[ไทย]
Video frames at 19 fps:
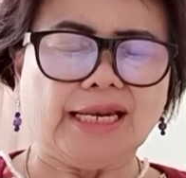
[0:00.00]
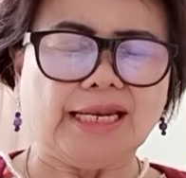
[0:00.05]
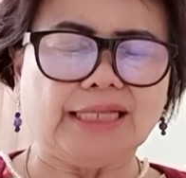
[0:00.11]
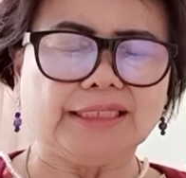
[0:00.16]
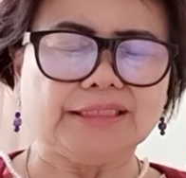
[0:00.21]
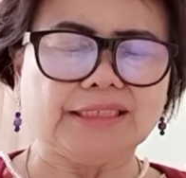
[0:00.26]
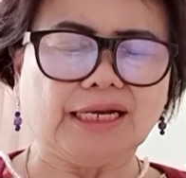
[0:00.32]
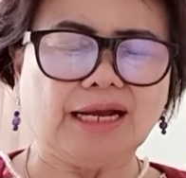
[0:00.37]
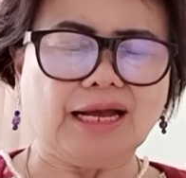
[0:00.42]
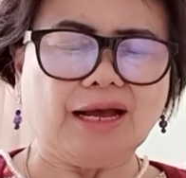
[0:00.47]
และ
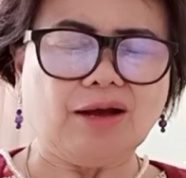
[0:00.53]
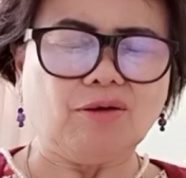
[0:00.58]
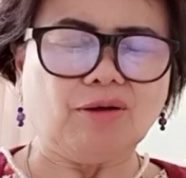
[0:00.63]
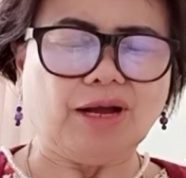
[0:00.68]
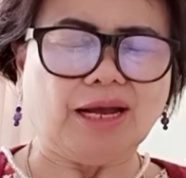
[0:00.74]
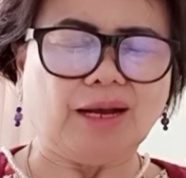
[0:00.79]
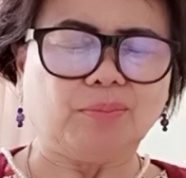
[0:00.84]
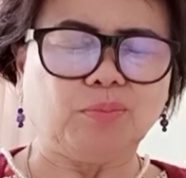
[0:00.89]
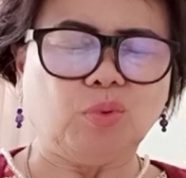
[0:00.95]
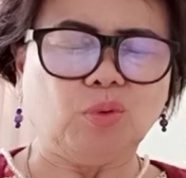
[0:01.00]
จะเข้า
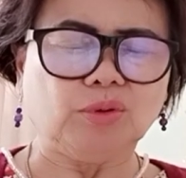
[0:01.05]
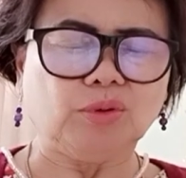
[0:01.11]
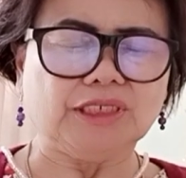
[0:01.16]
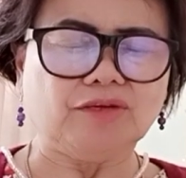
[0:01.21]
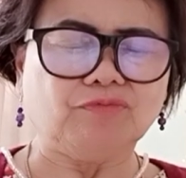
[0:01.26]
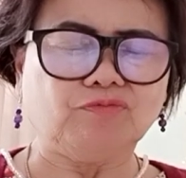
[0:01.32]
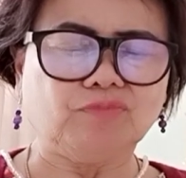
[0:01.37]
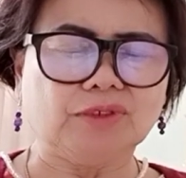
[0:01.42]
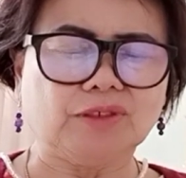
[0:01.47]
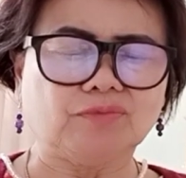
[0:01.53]
หาผู้
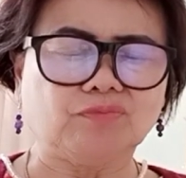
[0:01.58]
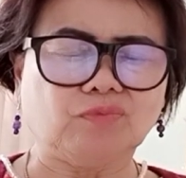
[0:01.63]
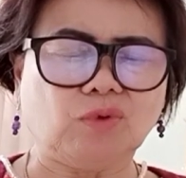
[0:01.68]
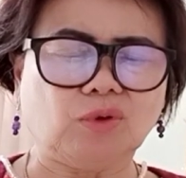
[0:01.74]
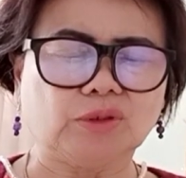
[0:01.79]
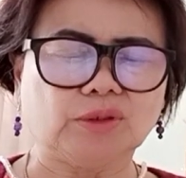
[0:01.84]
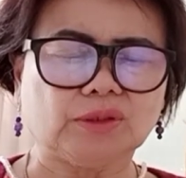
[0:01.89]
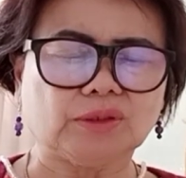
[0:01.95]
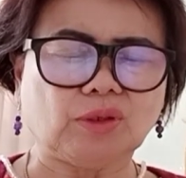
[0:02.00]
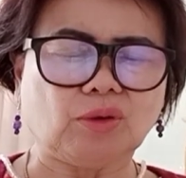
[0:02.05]
ที่ปุด
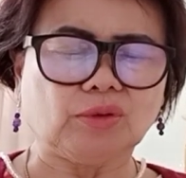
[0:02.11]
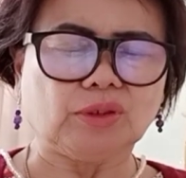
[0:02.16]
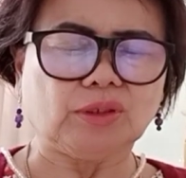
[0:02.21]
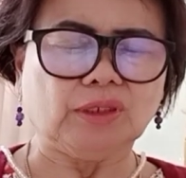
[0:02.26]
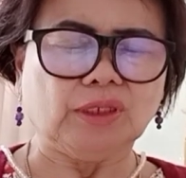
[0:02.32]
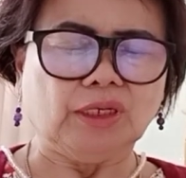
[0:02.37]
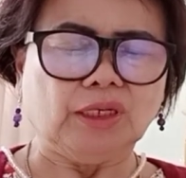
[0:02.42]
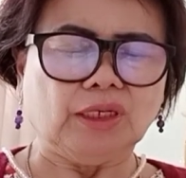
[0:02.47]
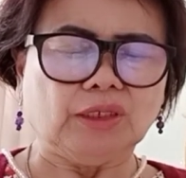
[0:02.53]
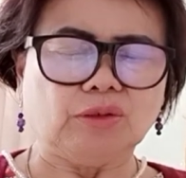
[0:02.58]
ป่วนตน
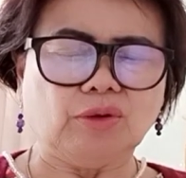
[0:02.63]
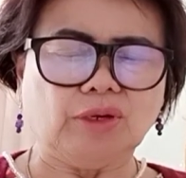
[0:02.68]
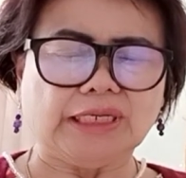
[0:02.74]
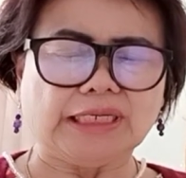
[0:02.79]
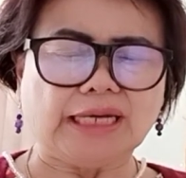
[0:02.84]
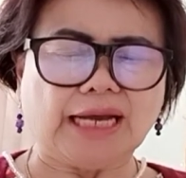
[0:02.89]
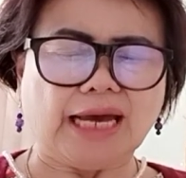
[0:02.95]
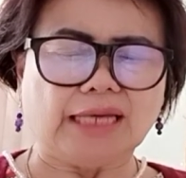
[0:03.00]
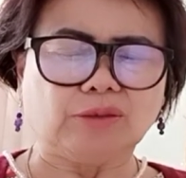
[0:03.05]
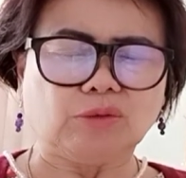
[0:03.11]
โดย
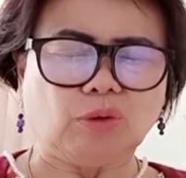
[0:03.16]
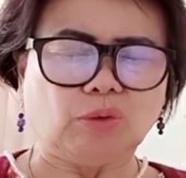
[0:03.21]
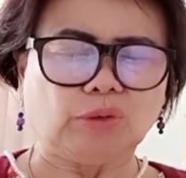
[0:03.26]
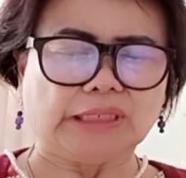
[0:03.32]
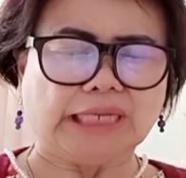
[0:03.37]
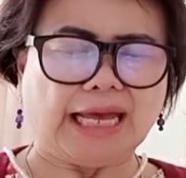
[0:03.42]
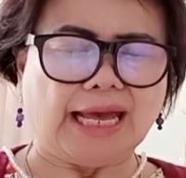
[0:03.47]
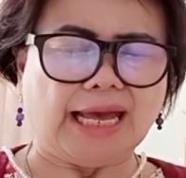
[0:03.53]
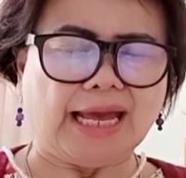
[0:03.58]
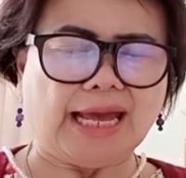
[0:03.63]
การอ
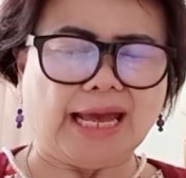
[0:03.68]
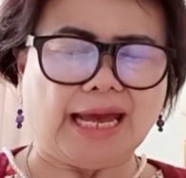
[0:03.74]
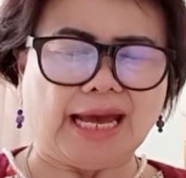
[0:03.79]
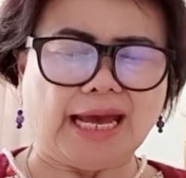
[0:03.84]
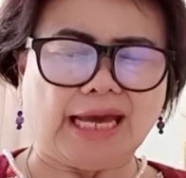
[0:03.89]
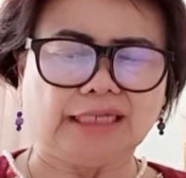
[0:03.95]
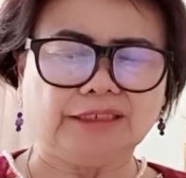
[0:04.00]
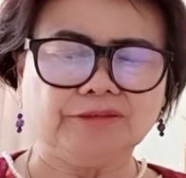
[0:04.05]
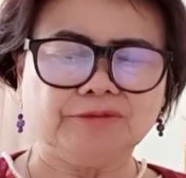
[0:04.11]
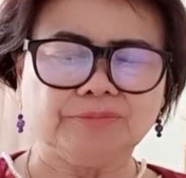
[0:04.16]
ดอาหาร